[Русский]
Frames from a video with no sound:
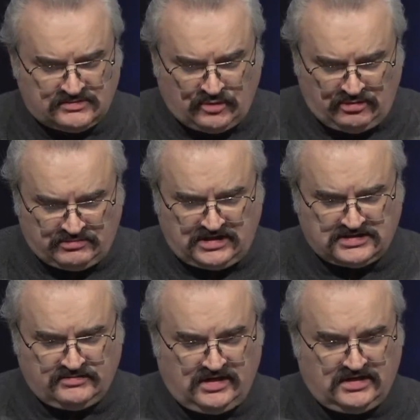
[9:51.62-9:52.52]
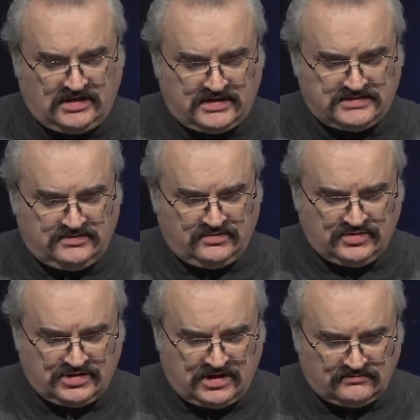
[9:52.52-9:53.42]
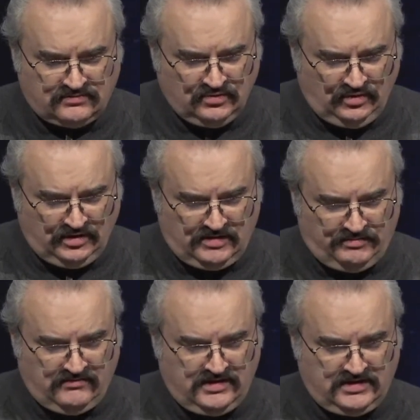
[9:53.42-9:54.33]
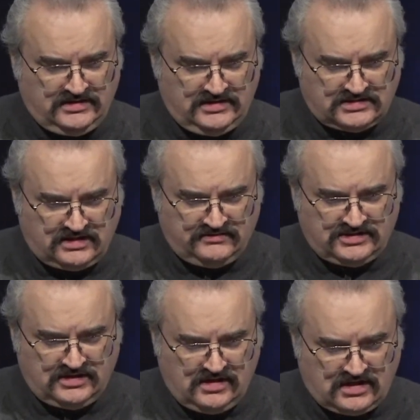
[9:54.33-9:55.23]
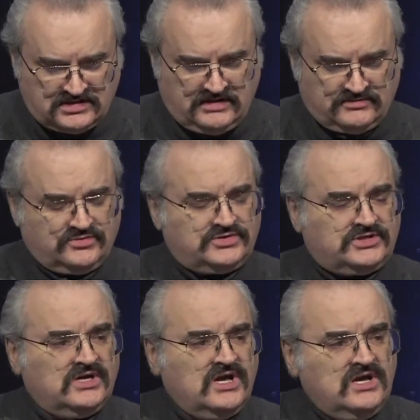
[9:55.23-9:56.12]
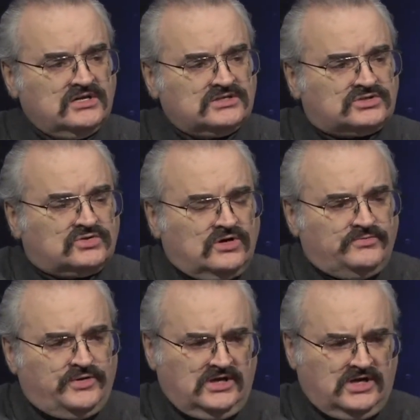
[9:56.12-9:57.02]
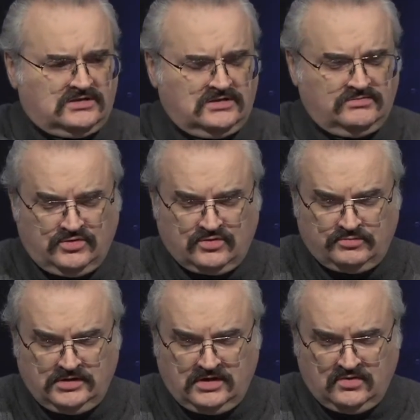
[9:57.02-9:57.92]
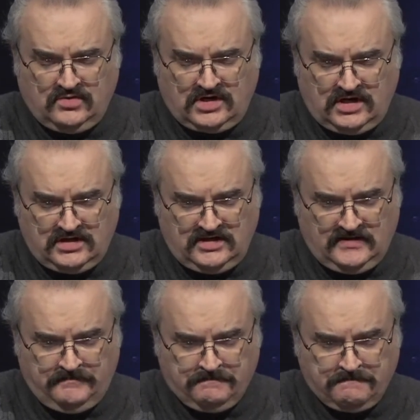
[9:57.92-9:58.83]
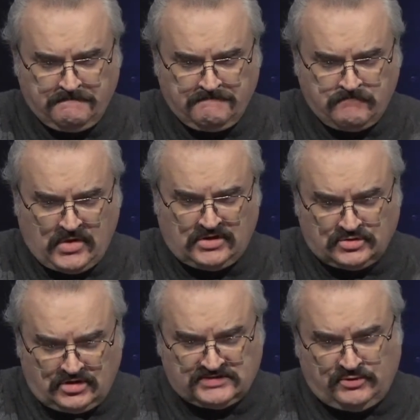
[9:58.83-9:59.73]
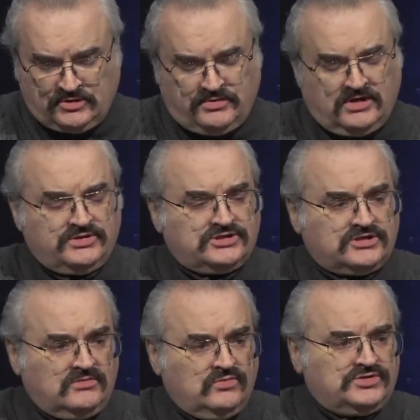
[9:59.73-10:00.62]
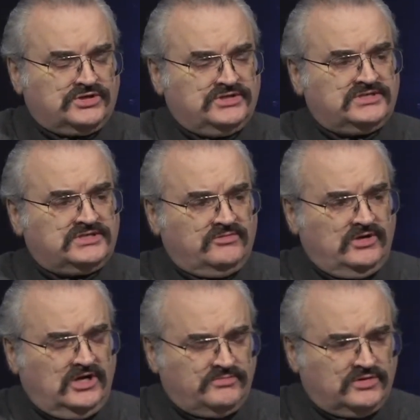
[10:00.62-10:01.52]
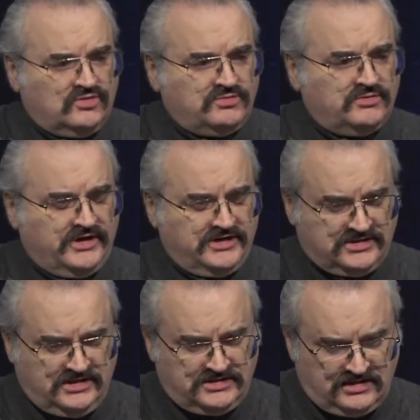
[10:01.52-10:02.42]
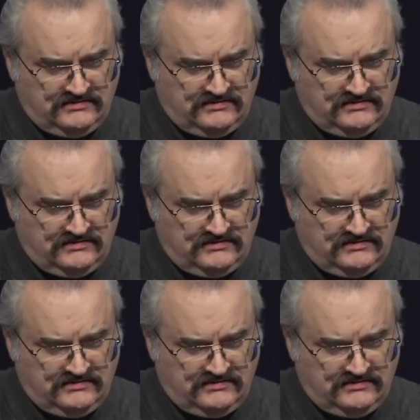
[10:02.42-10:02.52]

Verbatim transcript: Вспомним также благодарственную жертву Ноя по выходе из ковчега, оказавшуюся столь приятным Богу благоуханием, что Господь пообещал больше не истреблять потопом грешное